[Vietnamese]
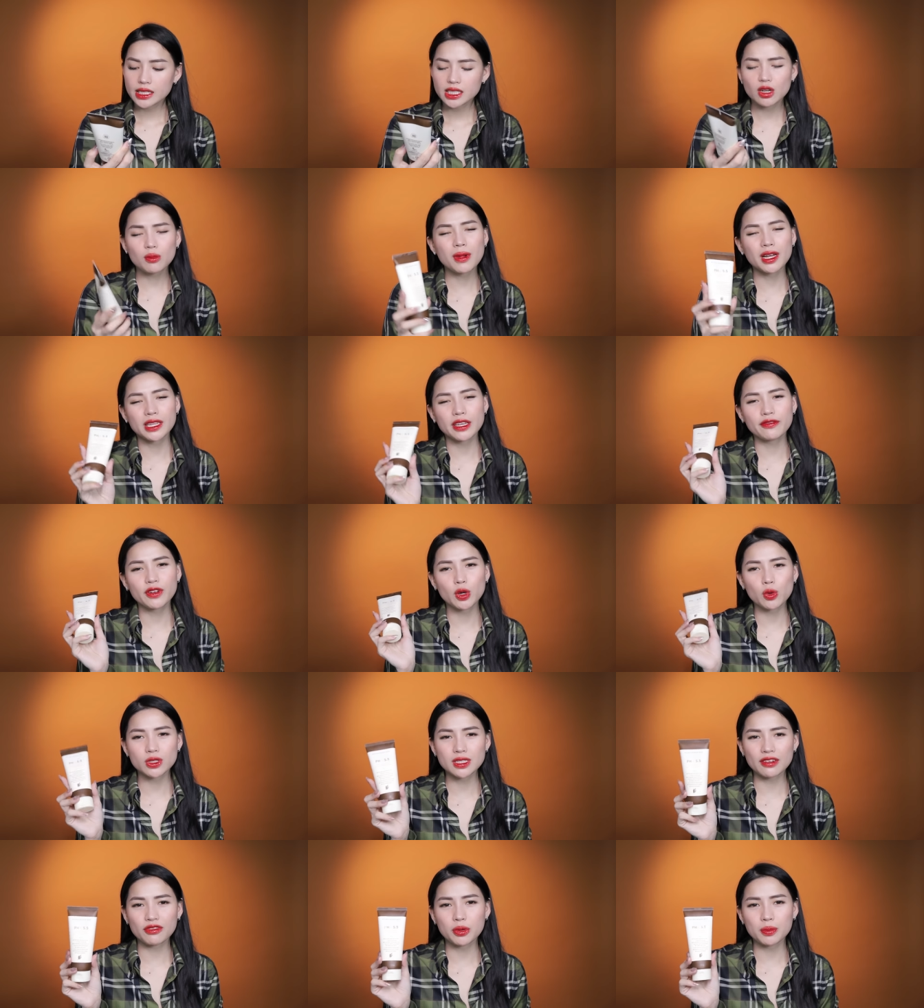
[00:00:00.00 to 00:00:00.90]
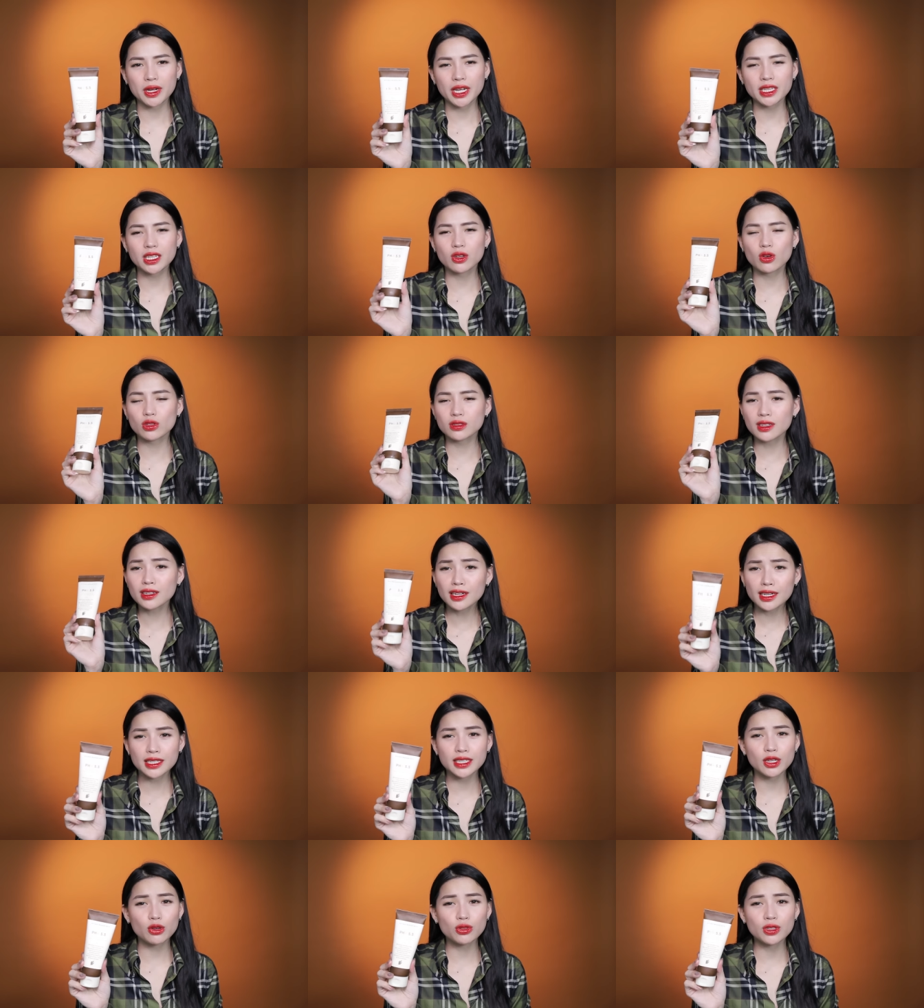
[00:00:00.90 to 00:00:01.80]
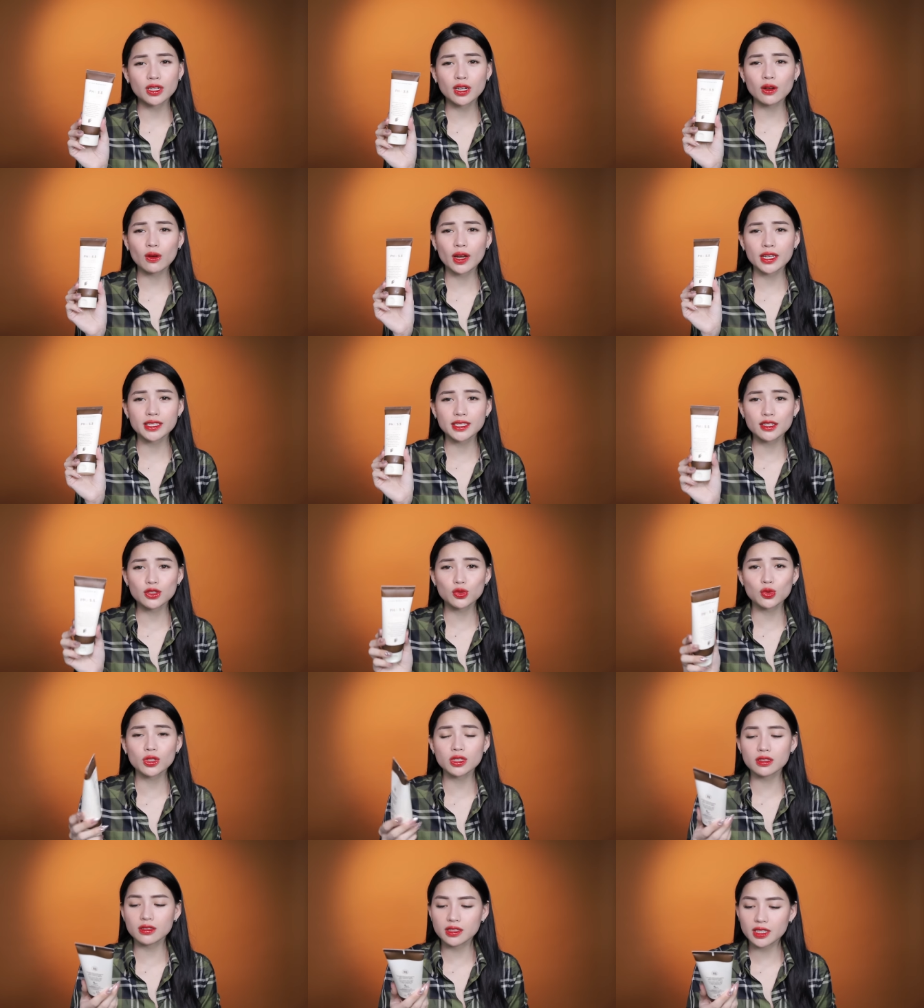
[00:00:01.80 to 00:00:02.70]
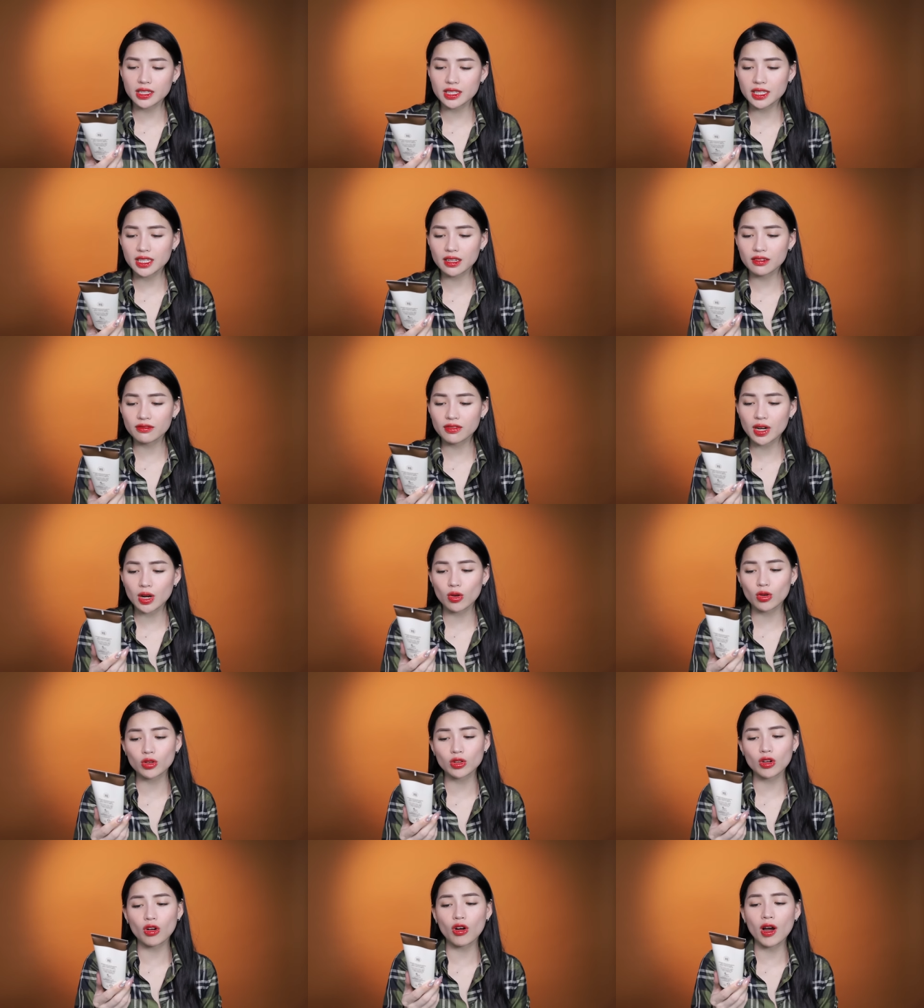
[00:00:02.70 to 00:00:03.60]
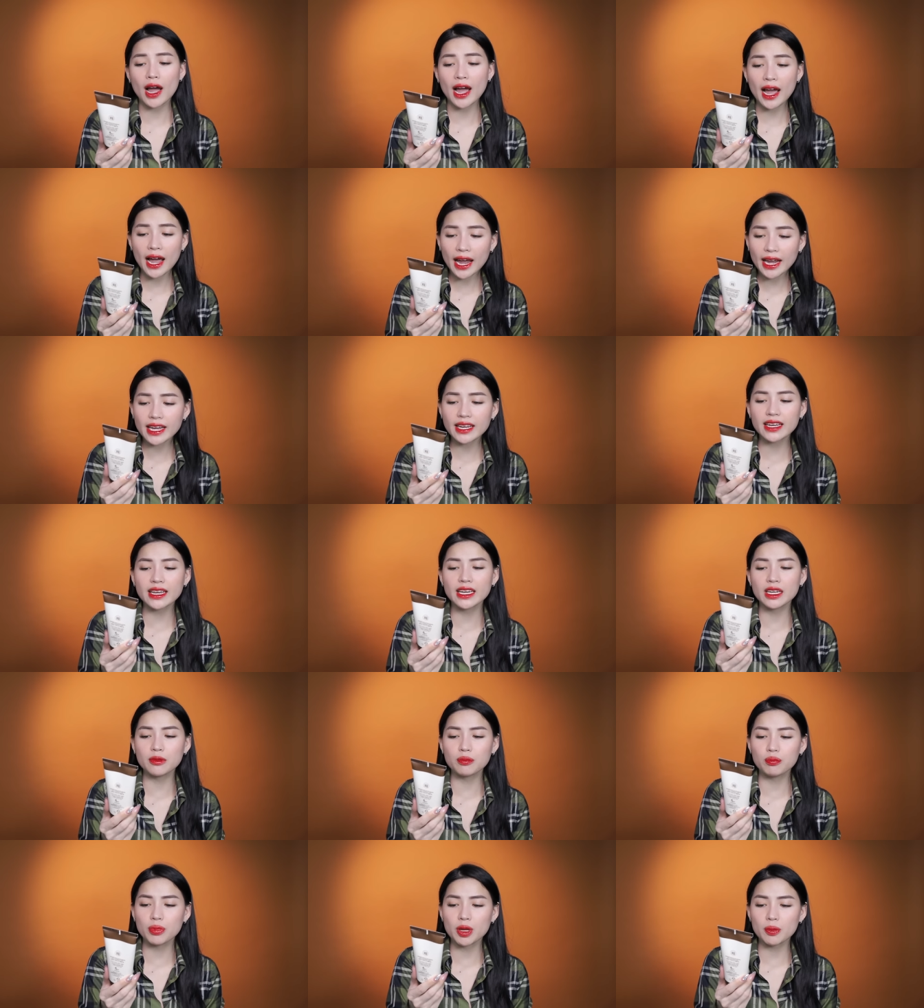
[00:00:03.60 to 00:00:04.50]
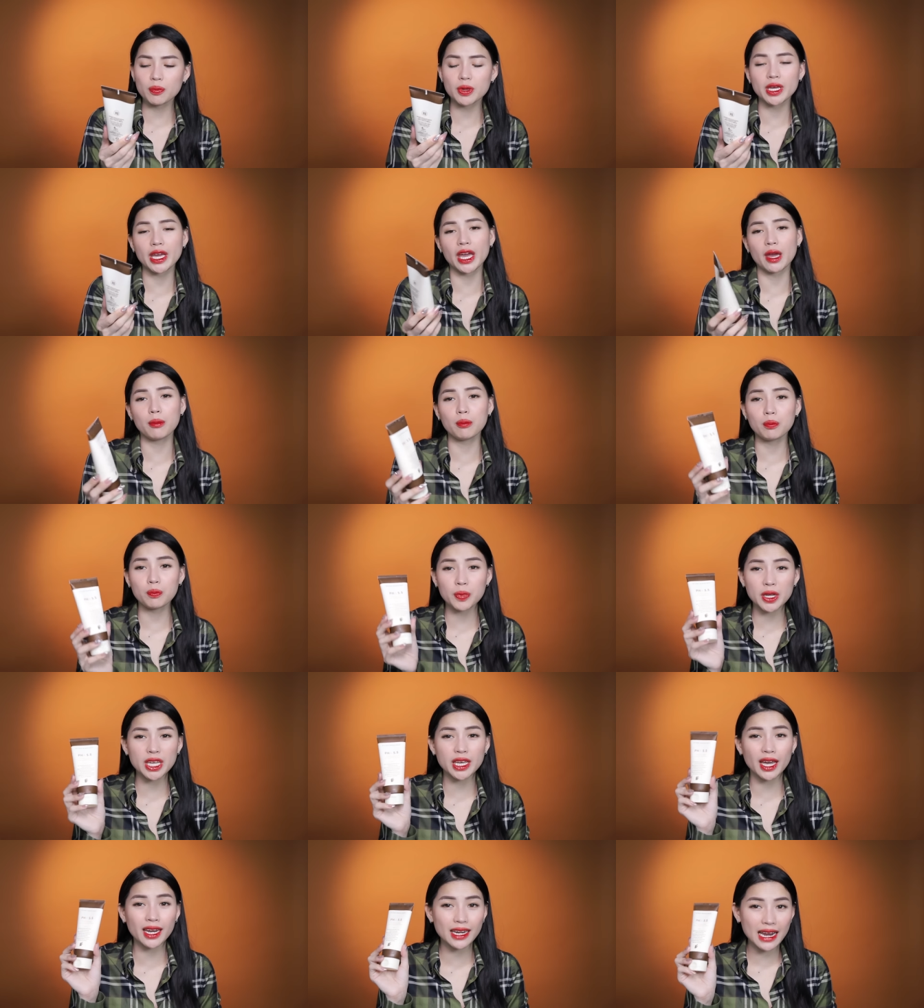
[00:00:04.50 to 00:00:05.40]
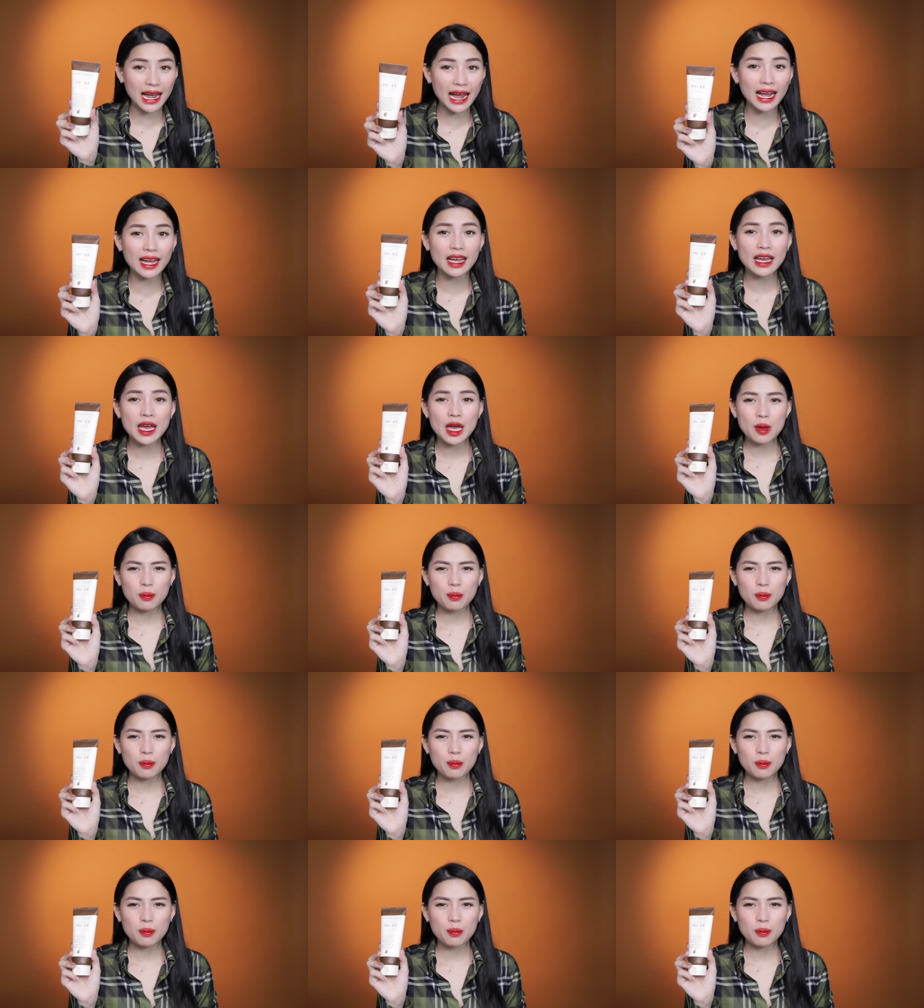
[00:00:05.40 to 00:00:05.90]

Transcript: Trong bản thành phần của sản phẩm này thì có rất là nhiều những cái loại chiết xuất từ thiên nhiên và còn có 2000 ppm PHA,